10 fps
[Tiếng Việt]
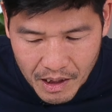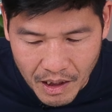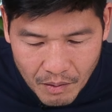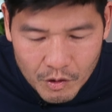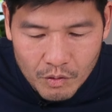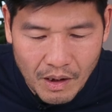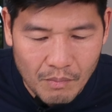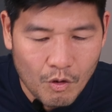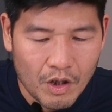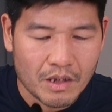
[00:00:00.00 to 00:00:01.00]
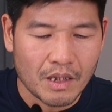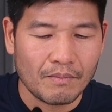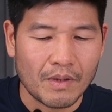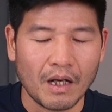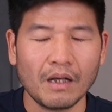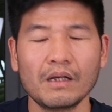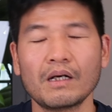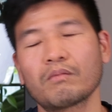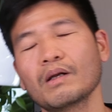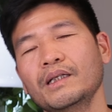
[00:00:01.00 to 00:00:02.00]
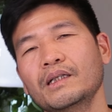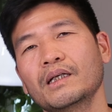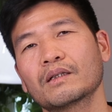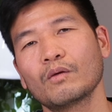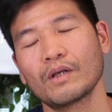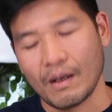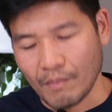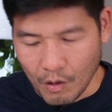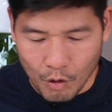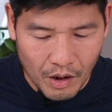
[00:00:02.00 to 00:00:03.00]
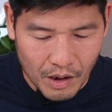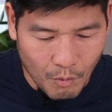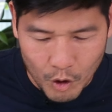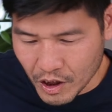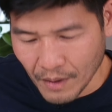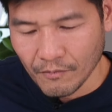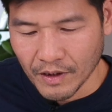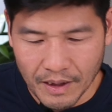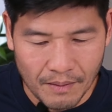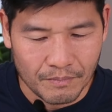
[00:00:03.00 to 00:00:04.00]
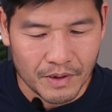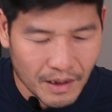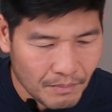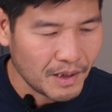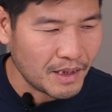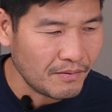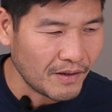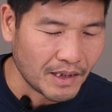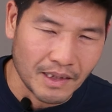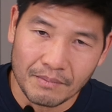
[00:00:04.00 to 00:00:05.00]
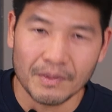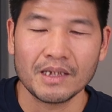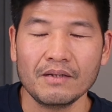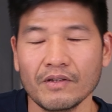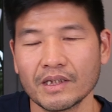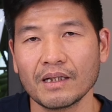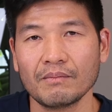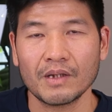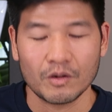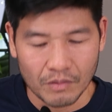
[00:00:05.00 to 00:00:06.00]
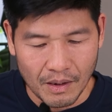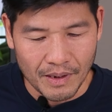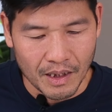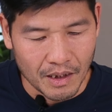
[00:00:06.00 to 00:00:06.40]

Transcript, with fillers: nếu mà chúng ta mua sâm rừng Ngọc Linh thì tôi đảm bảo luôn là một trăm phần trăm, chín mươi chín phẩy chín chín phần trăm là chúng ta bị